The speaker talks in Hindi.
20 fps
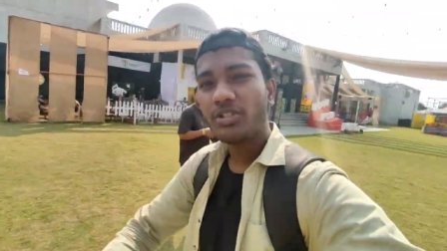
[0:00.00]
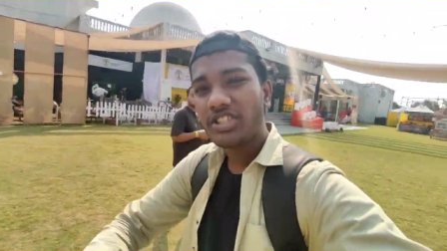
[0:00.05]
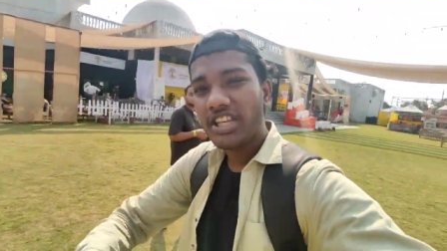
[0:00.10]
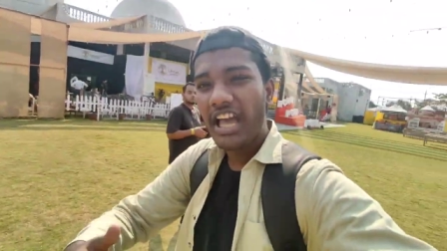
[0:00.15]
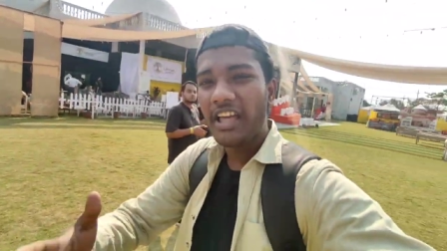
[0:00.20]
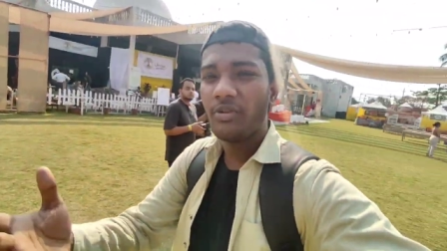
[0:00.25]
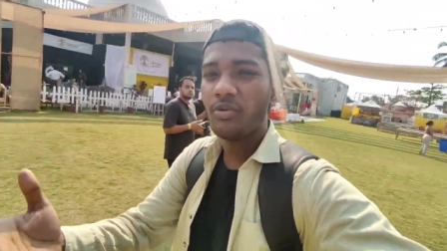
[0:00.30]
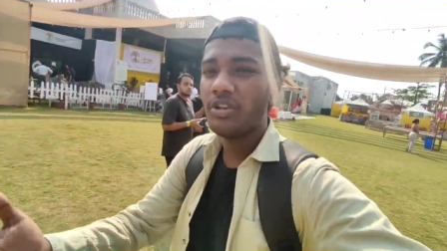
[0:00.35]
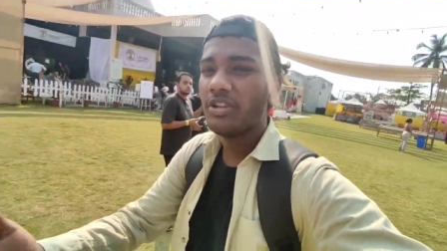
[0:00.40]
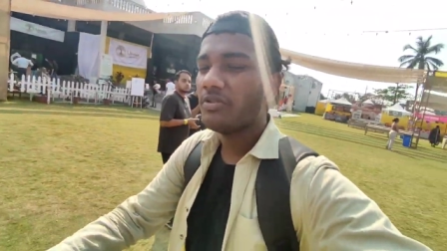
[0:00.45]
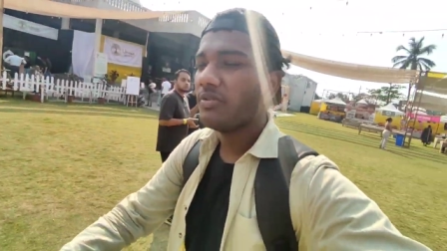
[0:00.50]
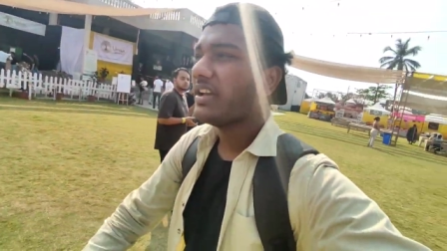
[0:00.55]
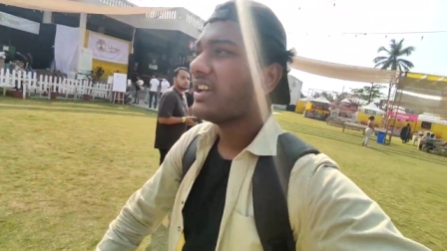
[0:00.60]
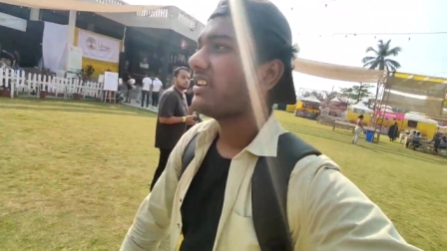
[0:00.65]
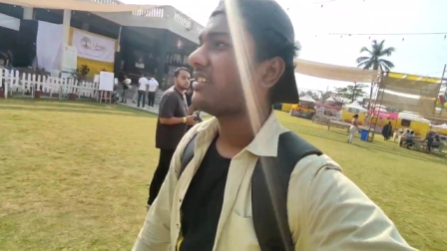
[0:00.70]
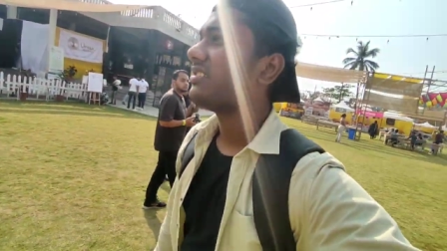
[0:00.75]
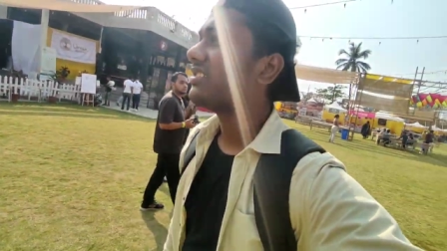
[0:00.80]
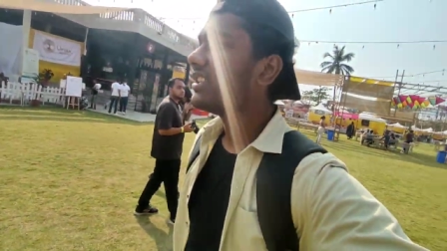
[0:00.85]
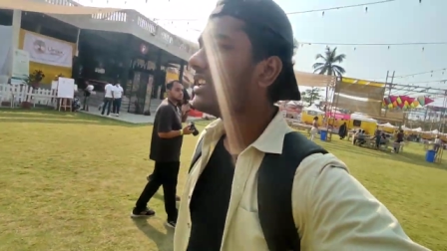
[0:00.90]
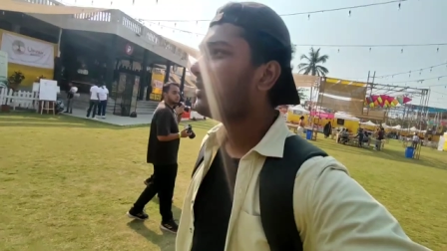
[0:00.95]
तो चालू नहीं हुआ
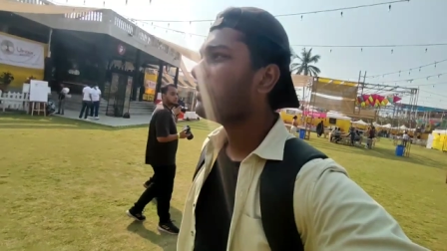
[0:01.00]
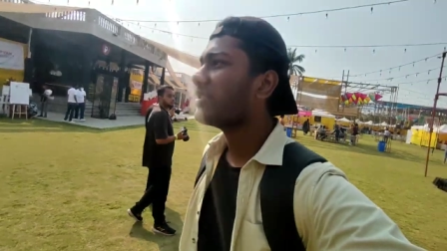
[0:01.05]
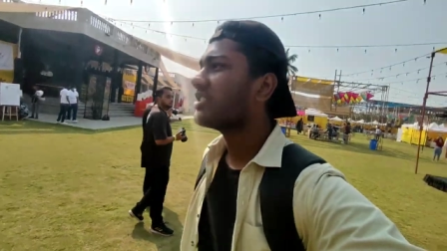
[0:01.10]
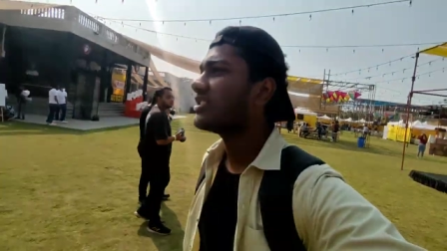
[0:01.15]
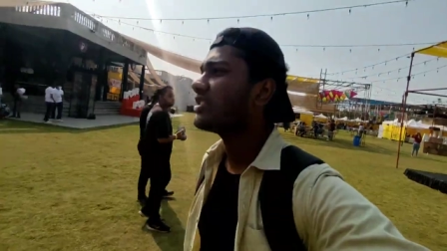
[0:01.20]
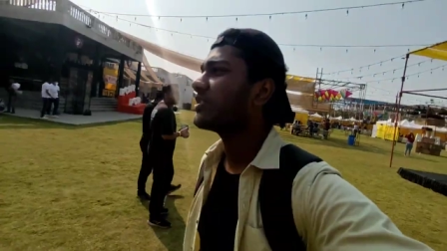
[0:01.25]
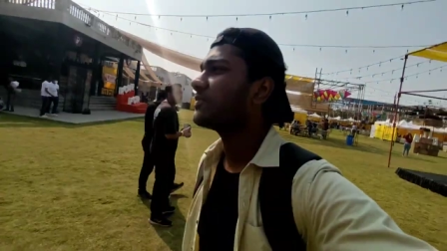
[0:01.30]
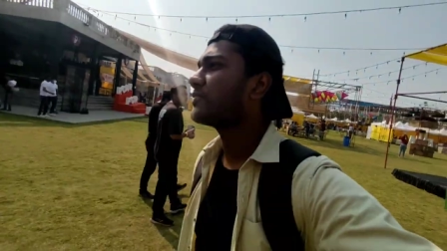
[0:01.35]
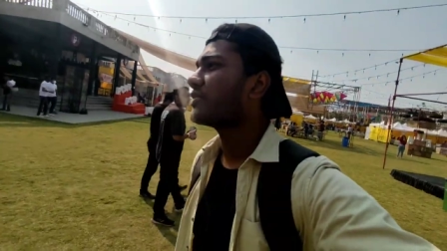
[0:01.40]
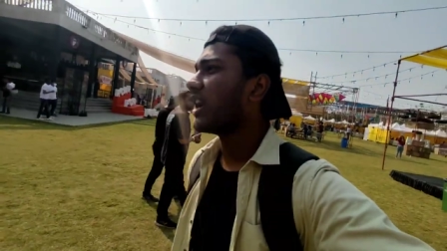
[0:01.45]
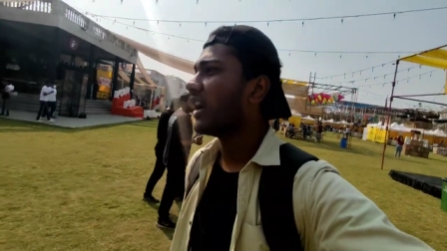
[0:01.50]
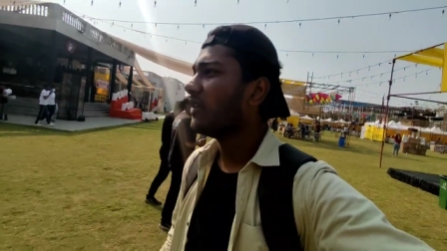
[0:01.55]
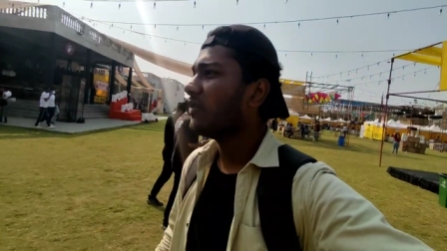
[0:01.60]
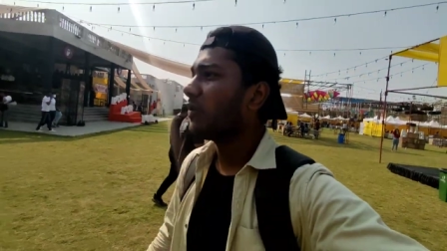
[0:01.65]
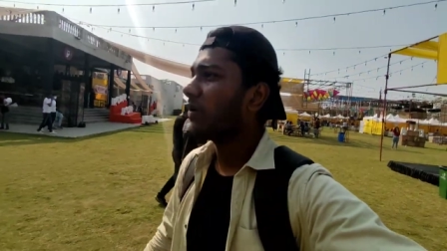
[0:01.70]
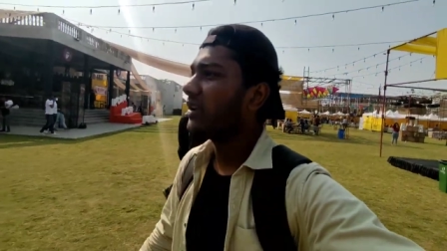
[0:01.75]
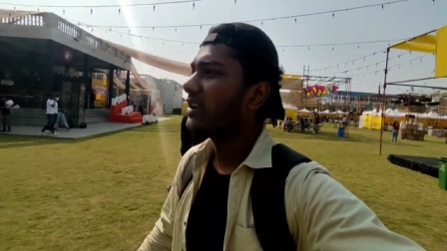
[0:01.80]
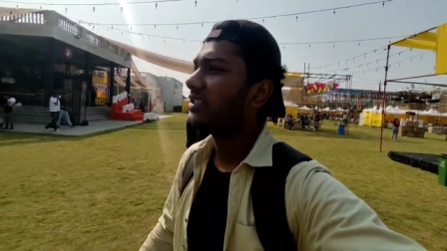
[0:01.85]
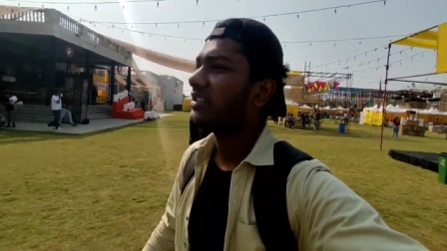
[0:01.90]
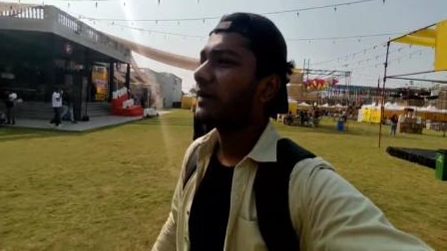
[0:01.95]
है तीन बजे जब चालू
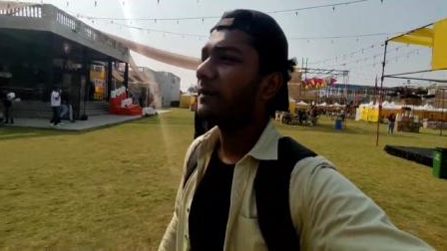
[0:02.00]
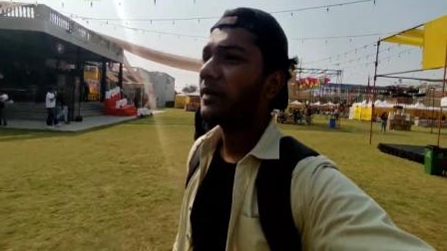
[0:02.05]
होगा ना